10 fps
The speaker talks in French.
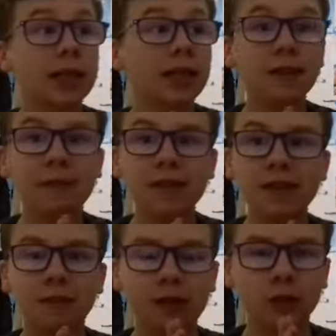Et il fait,
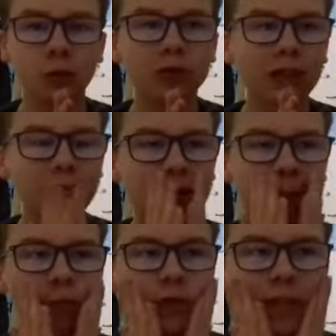il fait son entrée, mais la
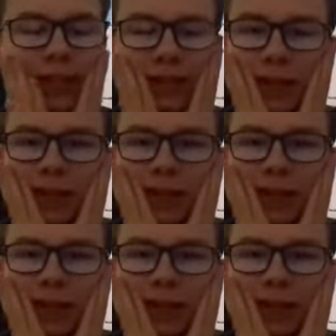musique,